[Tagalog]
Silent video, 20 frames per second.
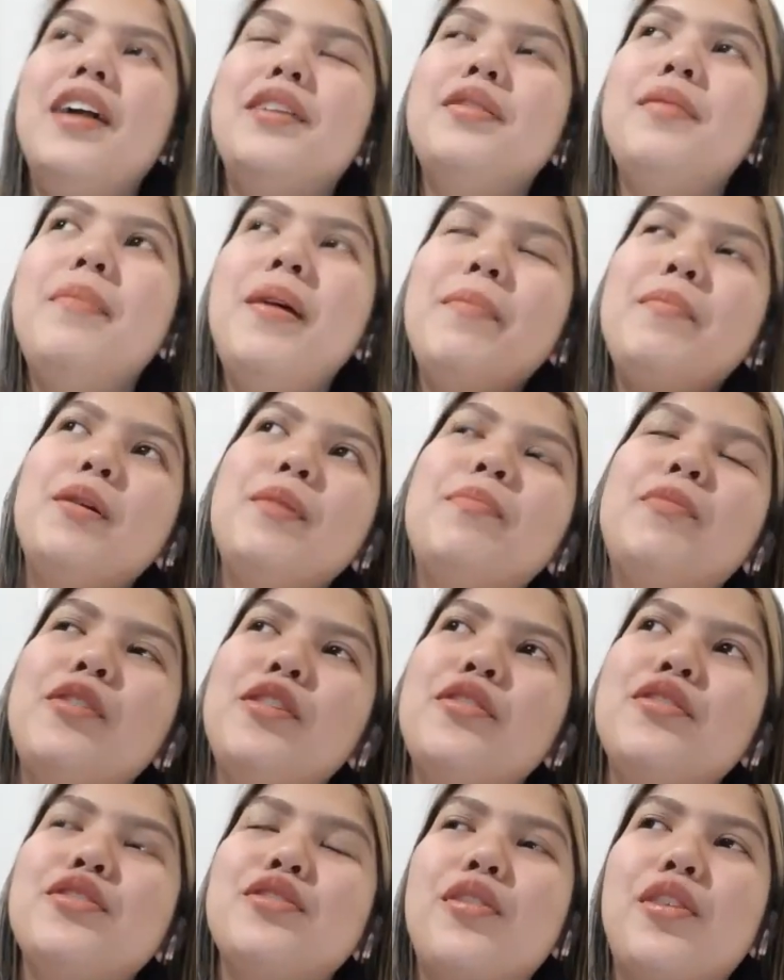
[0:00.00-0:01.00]
Remember po
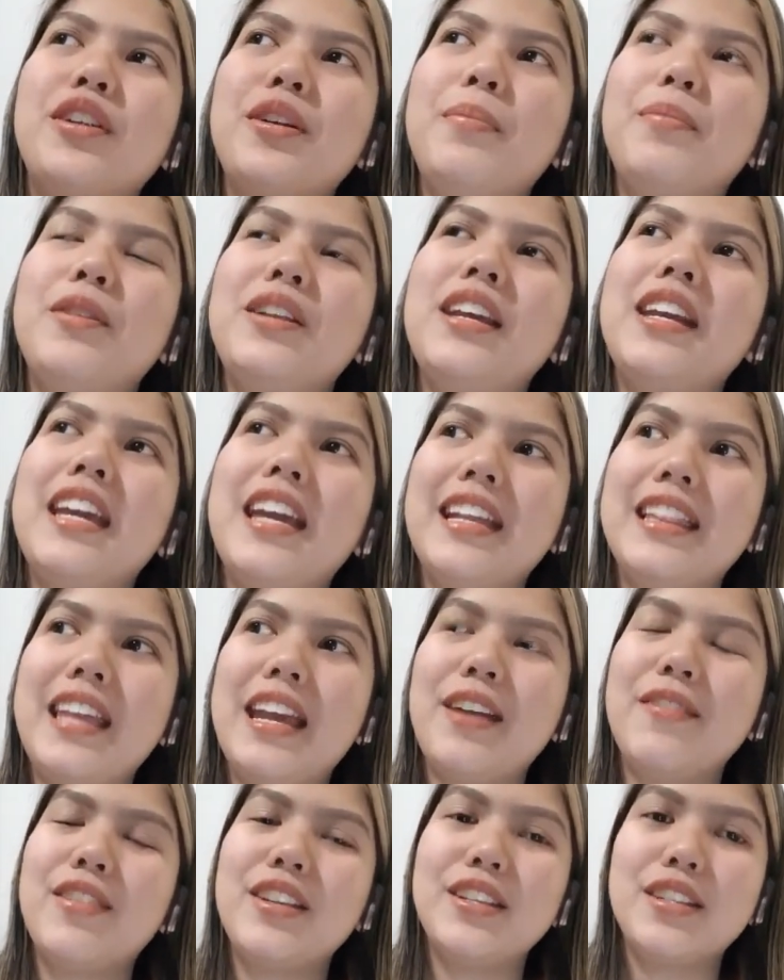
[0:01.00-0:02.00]
yung story po ni King
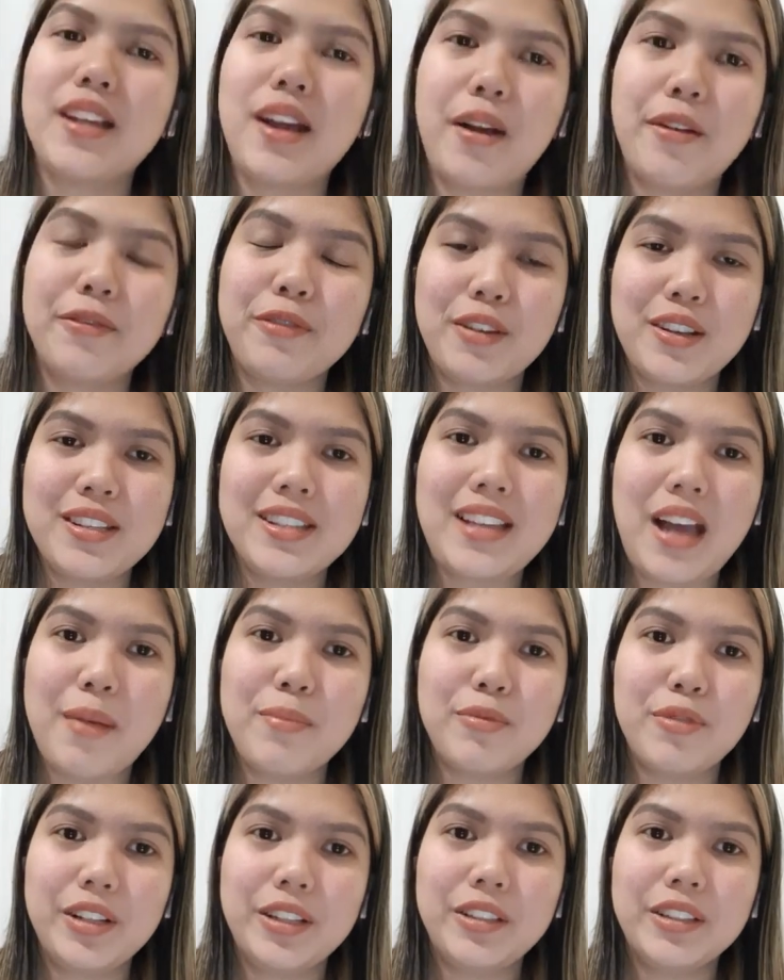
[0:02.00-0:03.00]
David sa 1
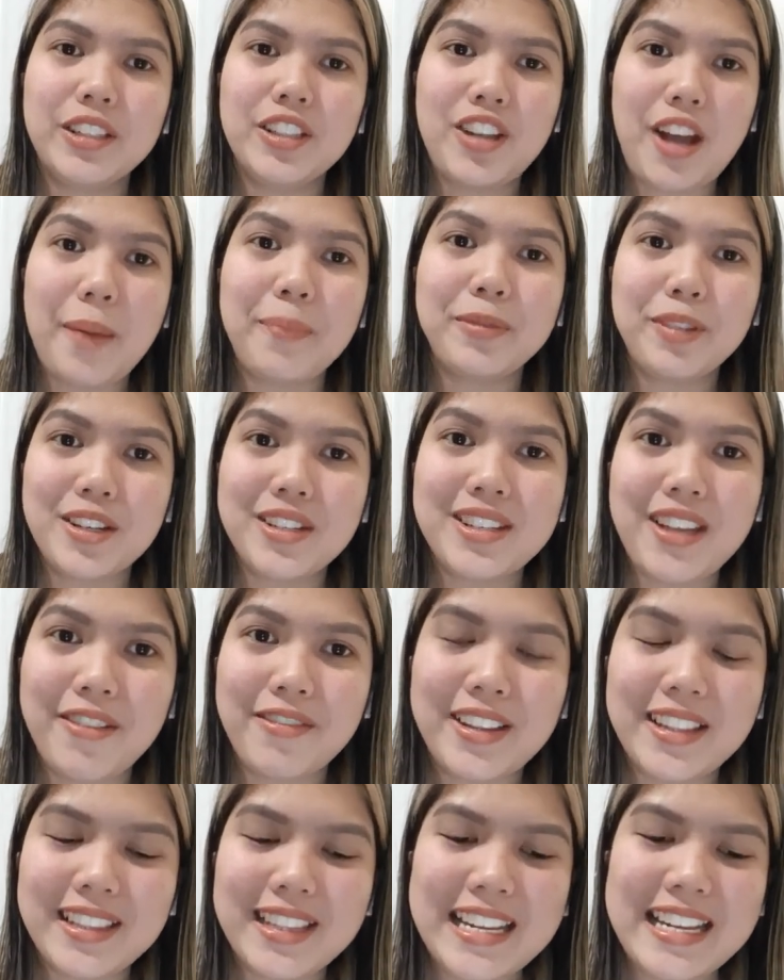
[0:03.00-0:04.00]
Samuel chapter
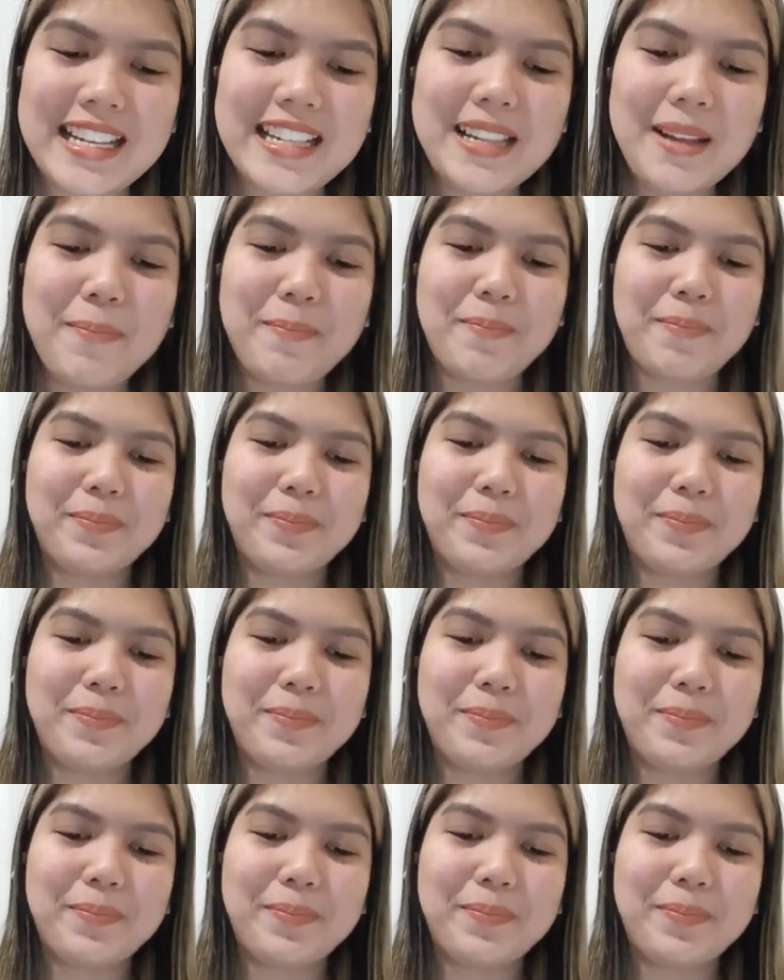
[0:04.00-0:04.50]
17